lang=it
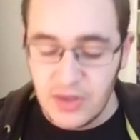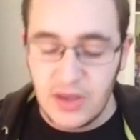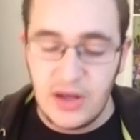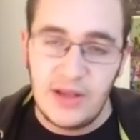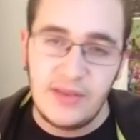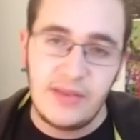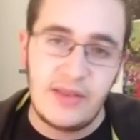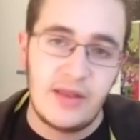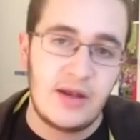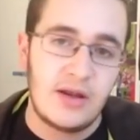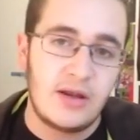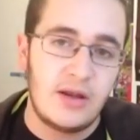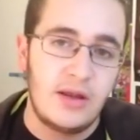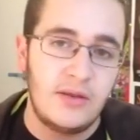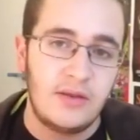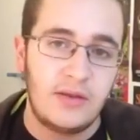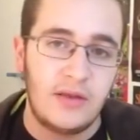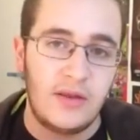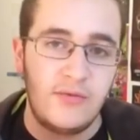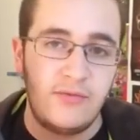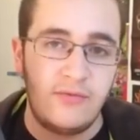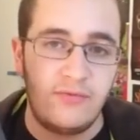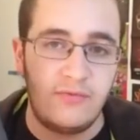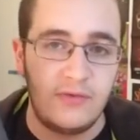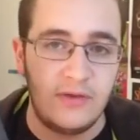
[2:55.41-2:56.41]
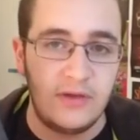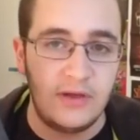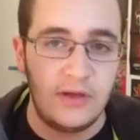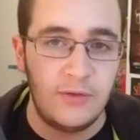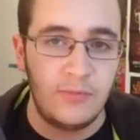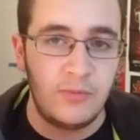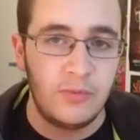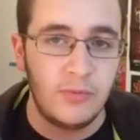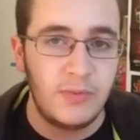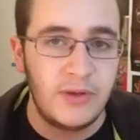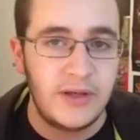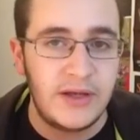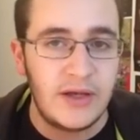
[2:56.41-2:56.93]
La terra dei figli,
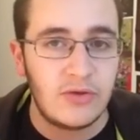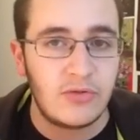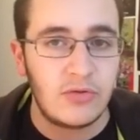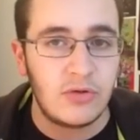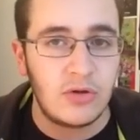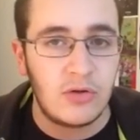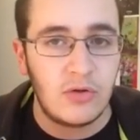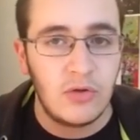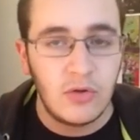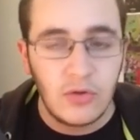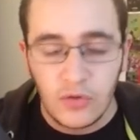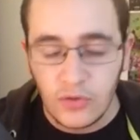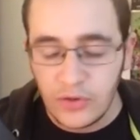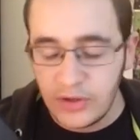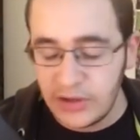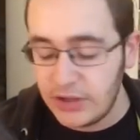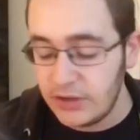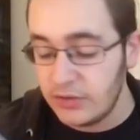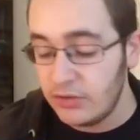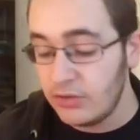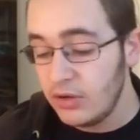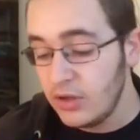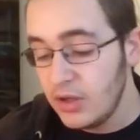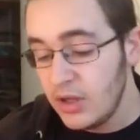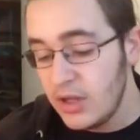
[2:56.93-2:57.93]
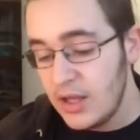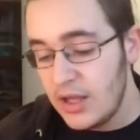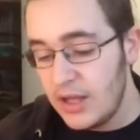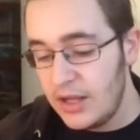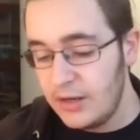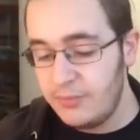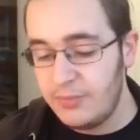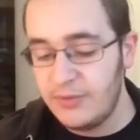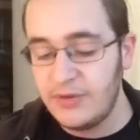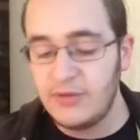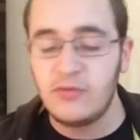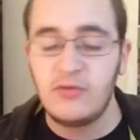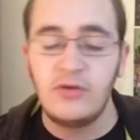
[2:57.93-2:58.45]
pubblicato da Coconino
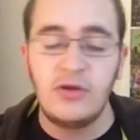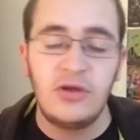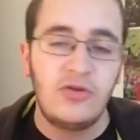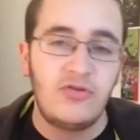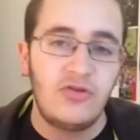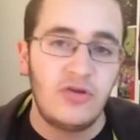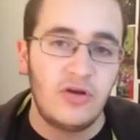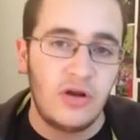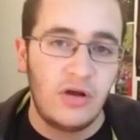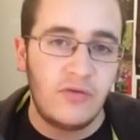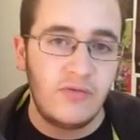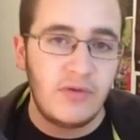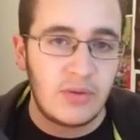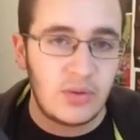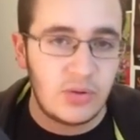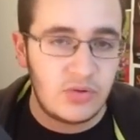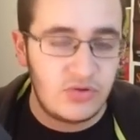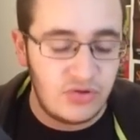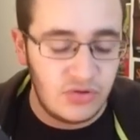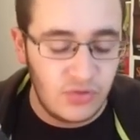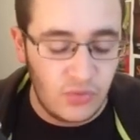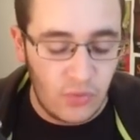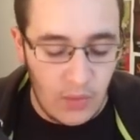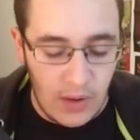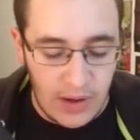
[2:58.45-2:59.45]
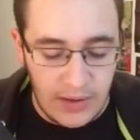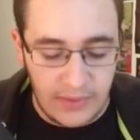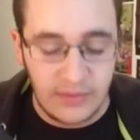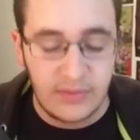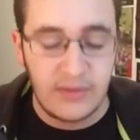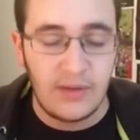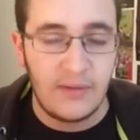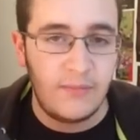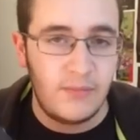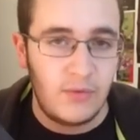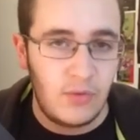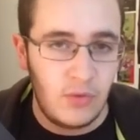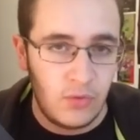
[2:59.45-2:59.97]
al prezzo di
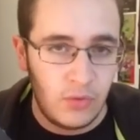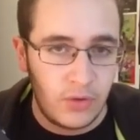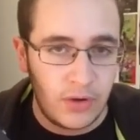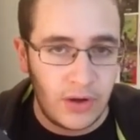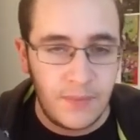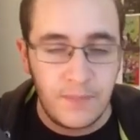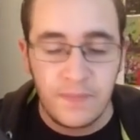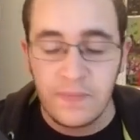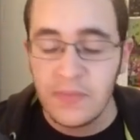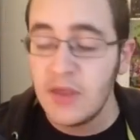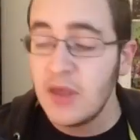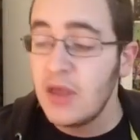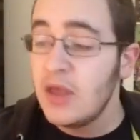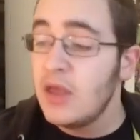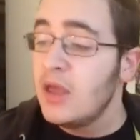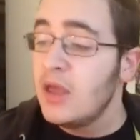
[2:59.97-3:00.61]
19,50€. Ora,